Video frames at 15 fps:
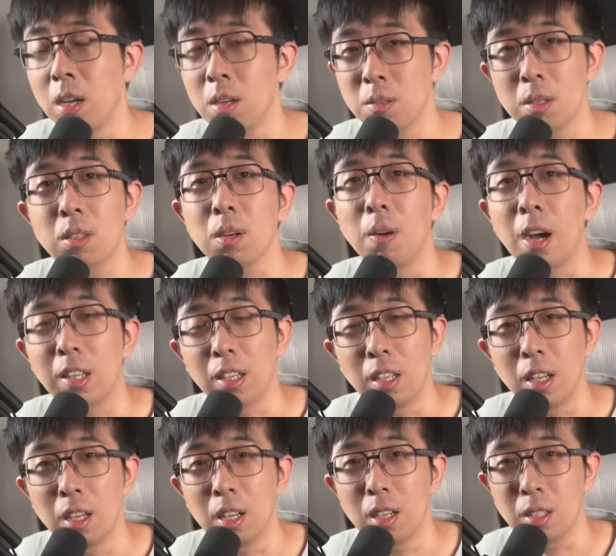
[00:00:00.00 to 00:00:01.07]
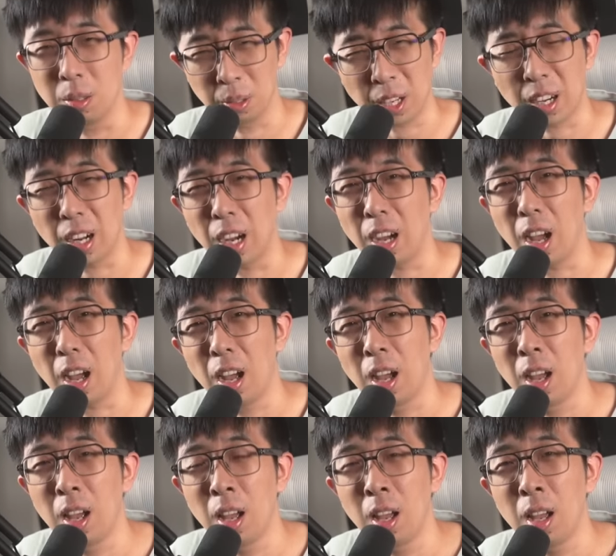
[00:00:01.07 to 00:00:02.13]
说实话呢，有点尴尬。
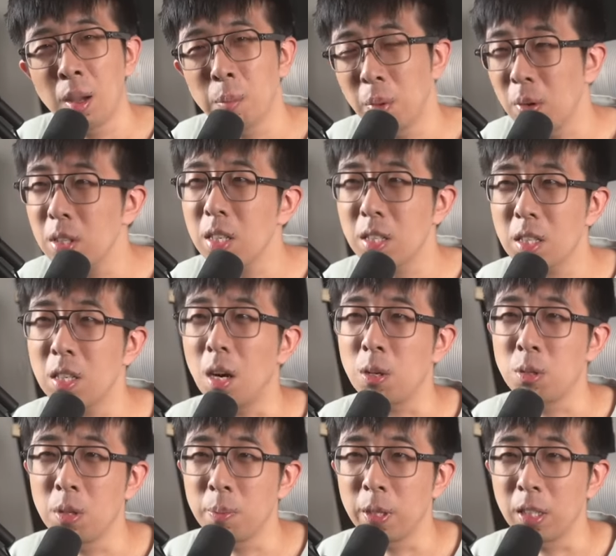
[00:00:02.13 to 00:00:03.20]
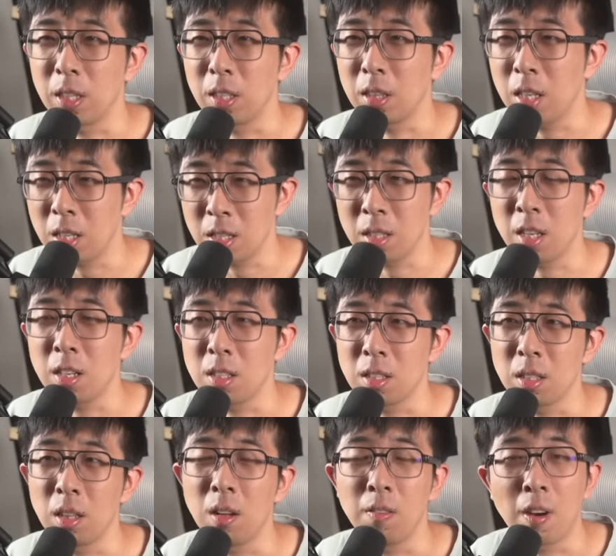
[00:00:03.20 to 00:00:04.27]
不过这至少说明呢，内置电池
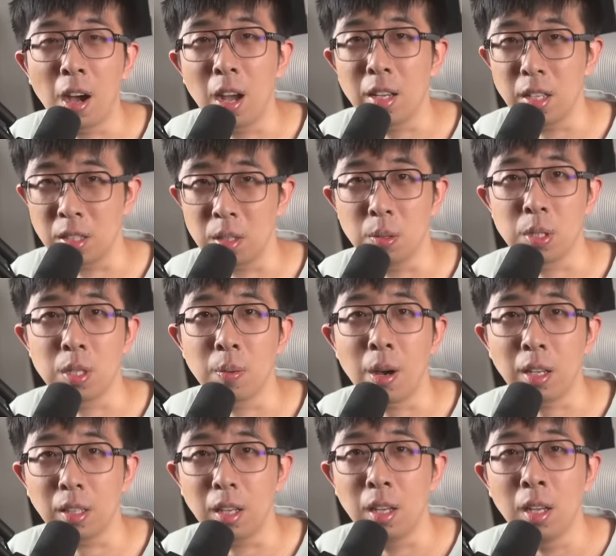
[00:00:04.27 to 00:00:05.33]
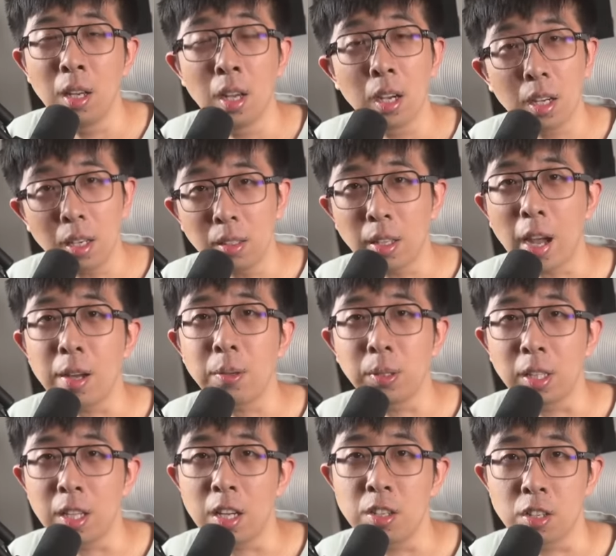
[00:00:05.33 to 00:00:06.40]
这套方案也是有希望的，更耐用
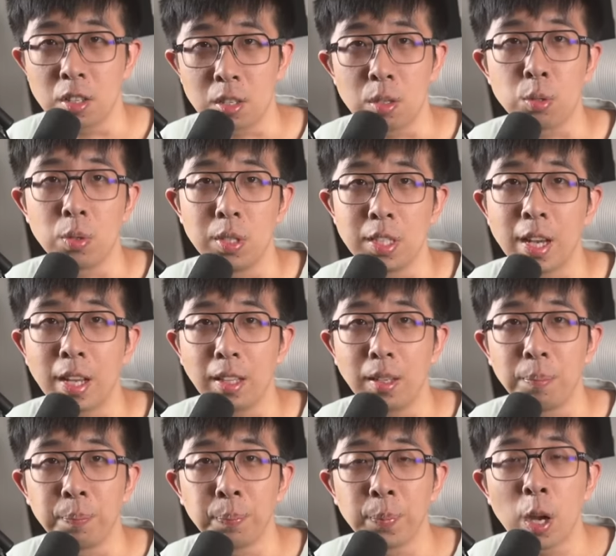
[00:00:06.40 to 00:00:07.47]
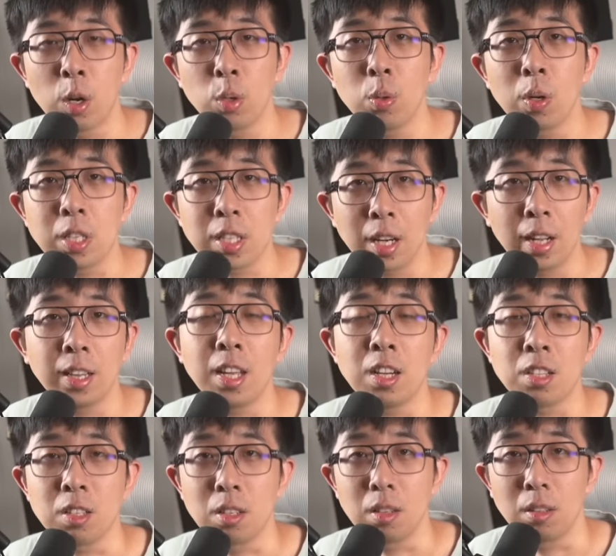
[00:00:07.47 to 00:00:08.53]
的电池是存在的。如果这类电
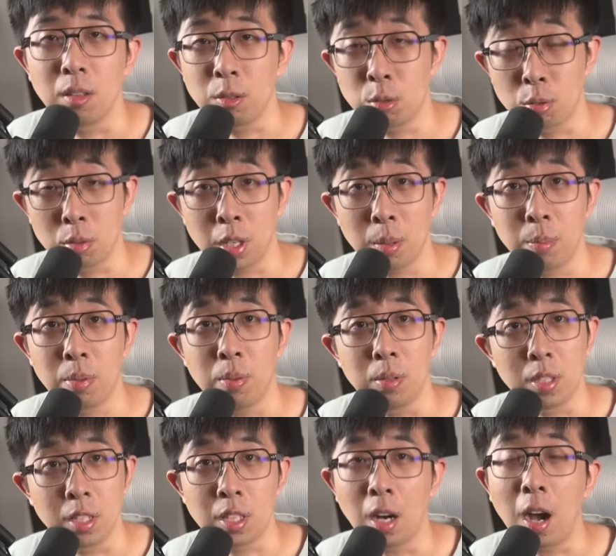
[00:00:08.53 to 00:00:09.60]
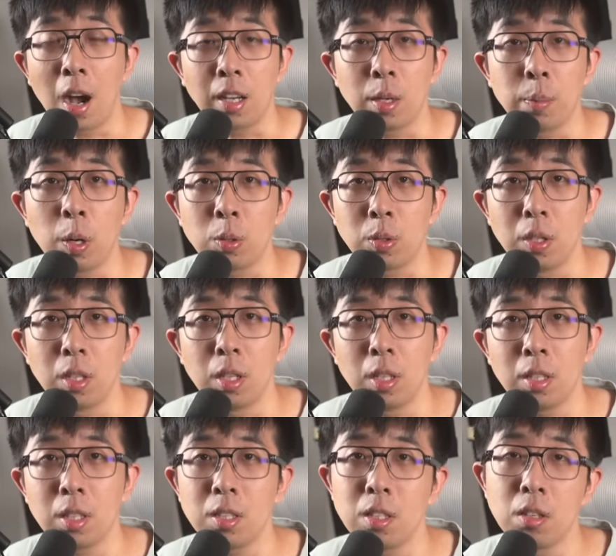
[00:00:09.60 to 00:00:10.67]
池能逐渐普及成行业标准，
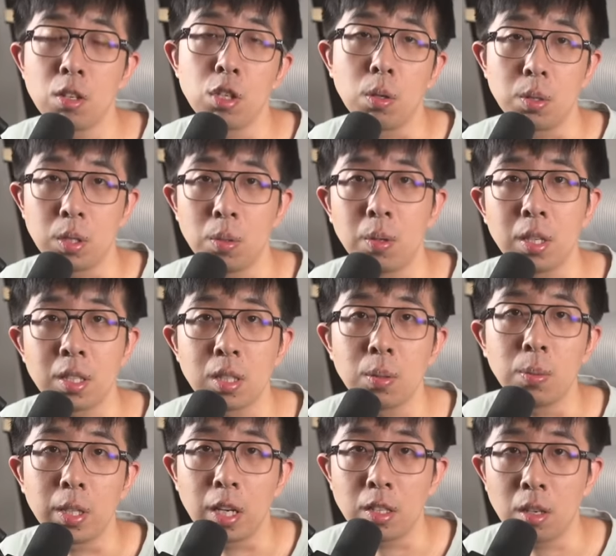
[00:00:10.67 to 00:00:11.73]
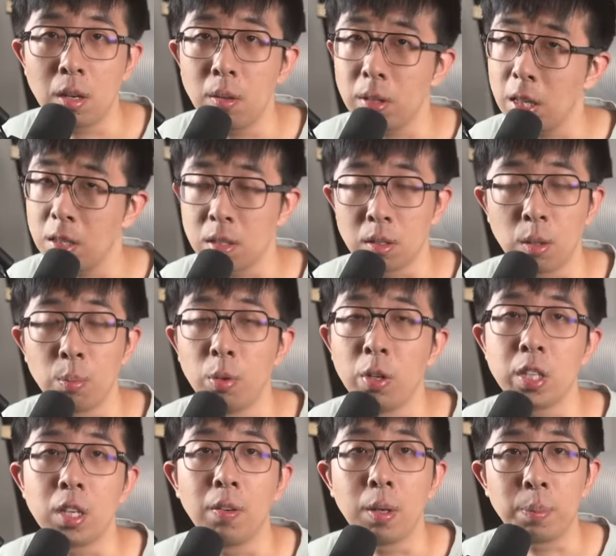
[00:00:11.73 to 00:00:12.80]
那其实手机用个四五年之后，电池都不
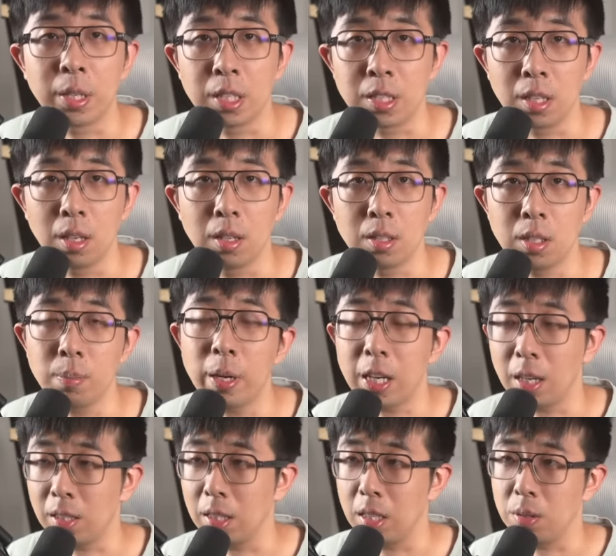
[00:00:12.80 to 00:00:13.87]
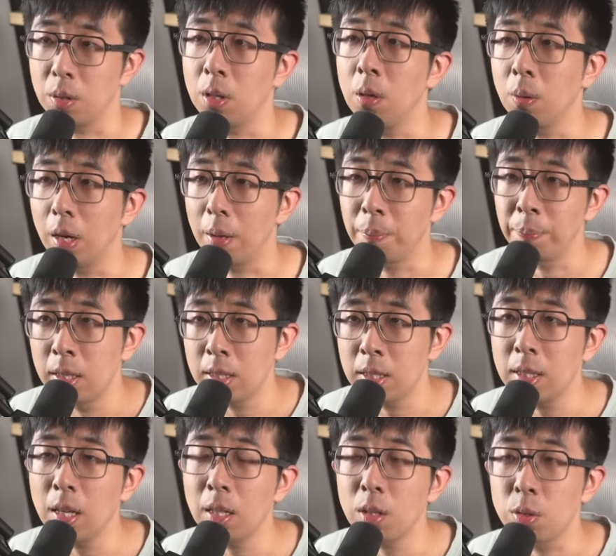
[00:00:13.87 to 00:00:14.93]
会成为瓶颈，基本上呢也就够了。
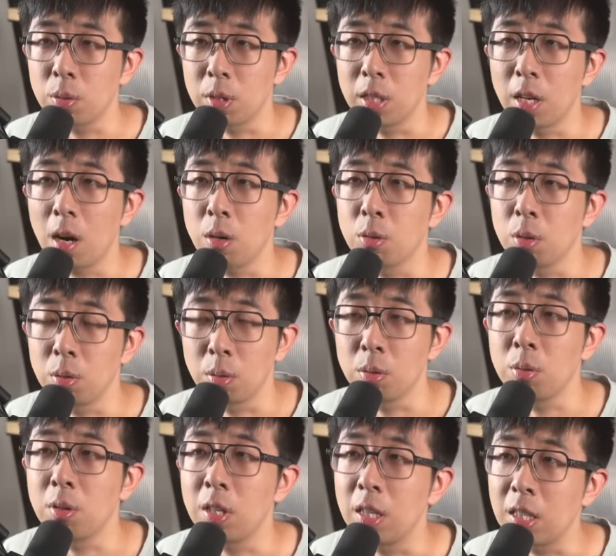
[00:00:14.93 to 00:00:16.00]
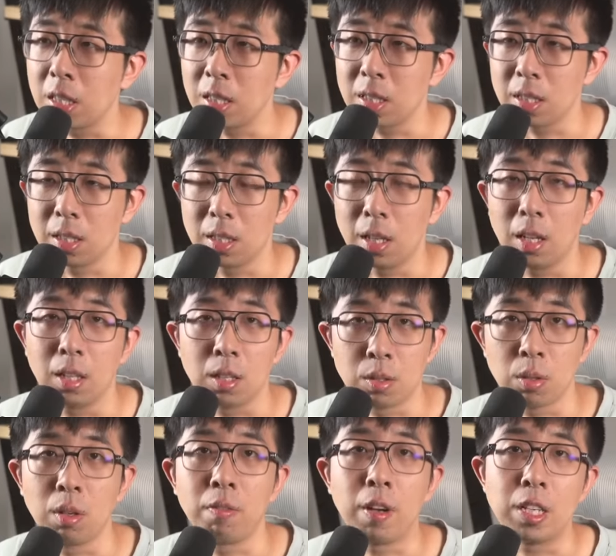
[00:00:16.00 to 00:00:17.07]
今天的主题要是说浓缩成一个词呢，那
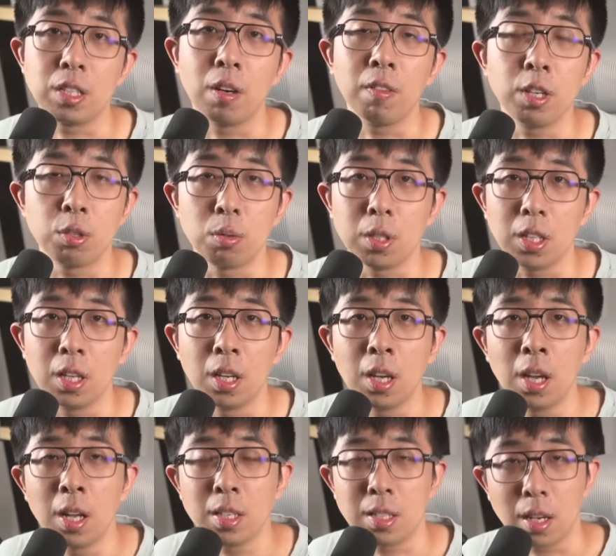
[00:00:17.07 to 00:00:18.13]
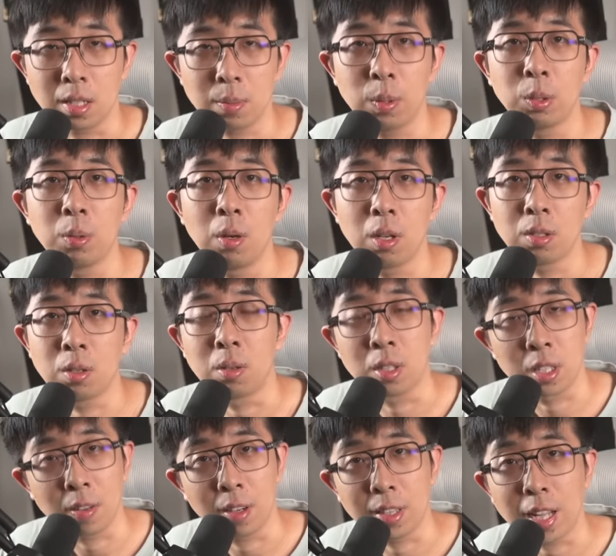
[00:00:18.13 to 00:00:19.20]
就是反消费主义。讲这么多，就是
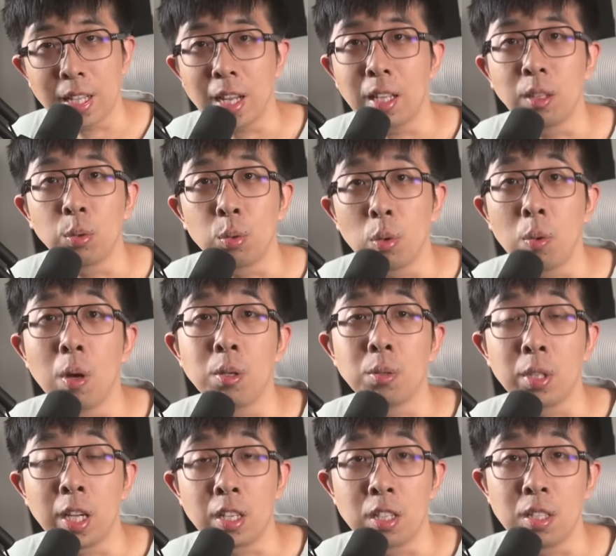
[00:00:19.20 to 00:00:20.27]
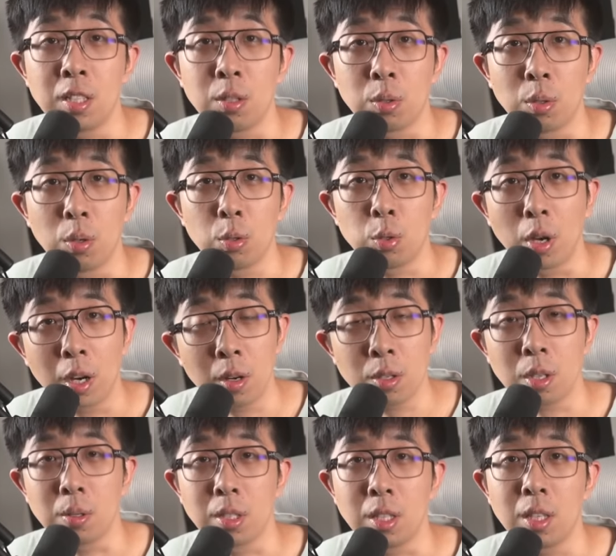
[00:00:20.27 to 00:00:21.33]
希望大家能多关注电池技术，选购
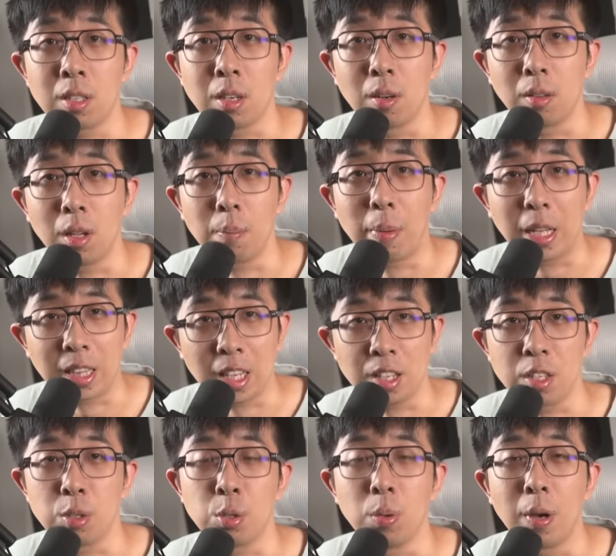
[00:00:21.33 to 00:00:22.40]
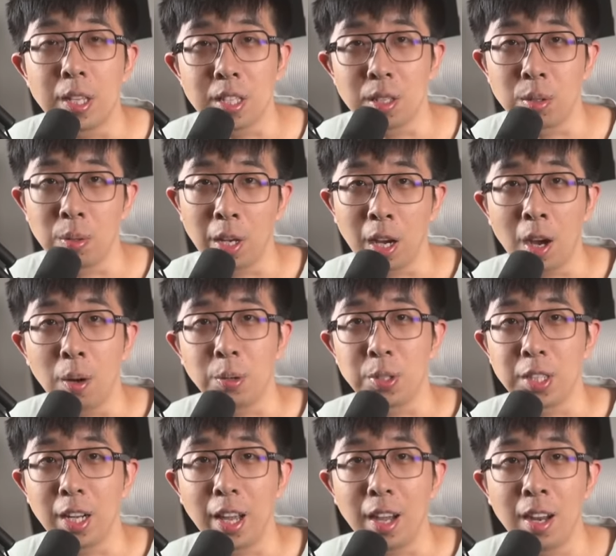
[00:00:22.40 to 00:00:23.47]
手机的时候呢，把电池循环次数也考虑
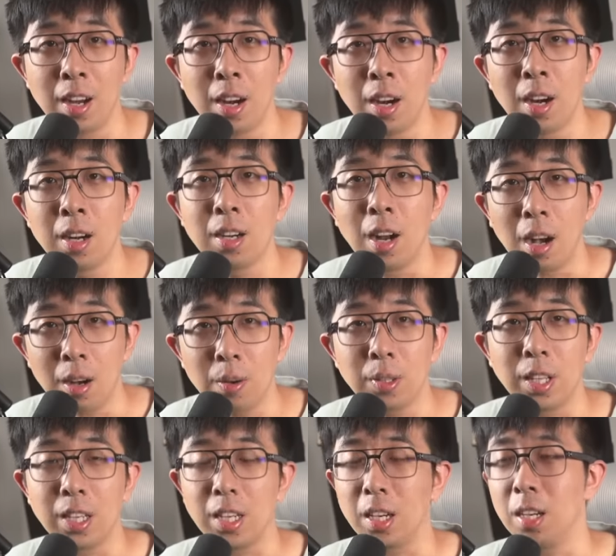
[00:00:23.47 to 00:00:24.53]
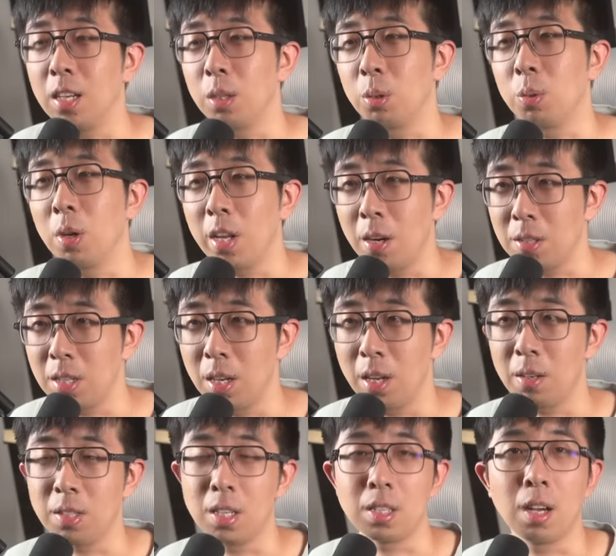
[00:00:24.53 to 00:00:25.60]
进来，然后呢，也可以多了解
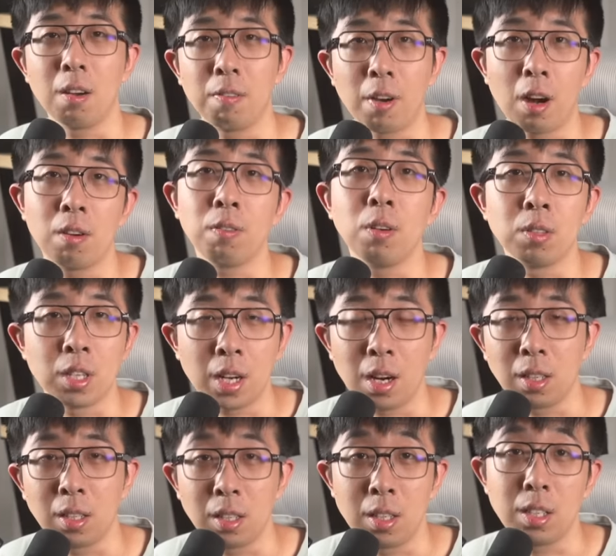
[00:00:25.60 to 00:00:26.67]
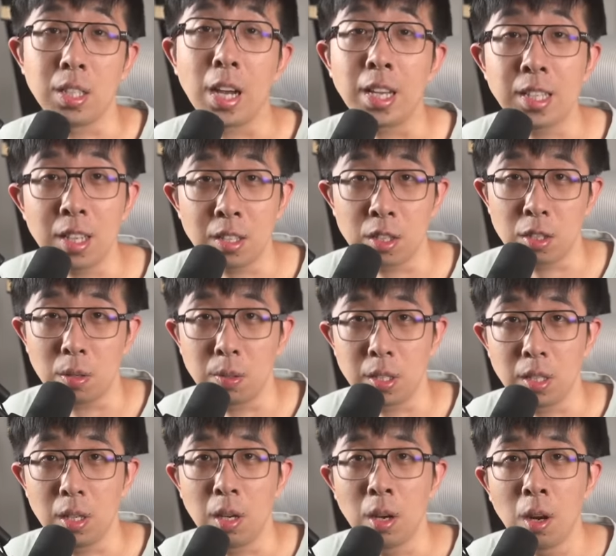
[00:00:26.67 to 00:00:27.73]
了解像 Fire Phone 这样的可拆卸式手
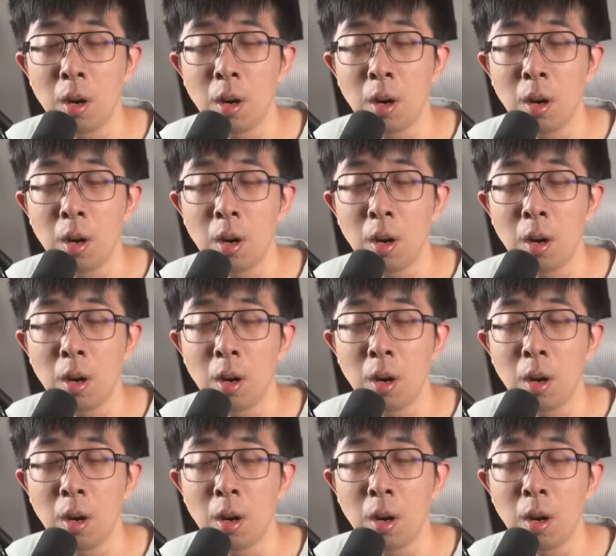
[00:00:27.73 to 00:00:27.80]
机。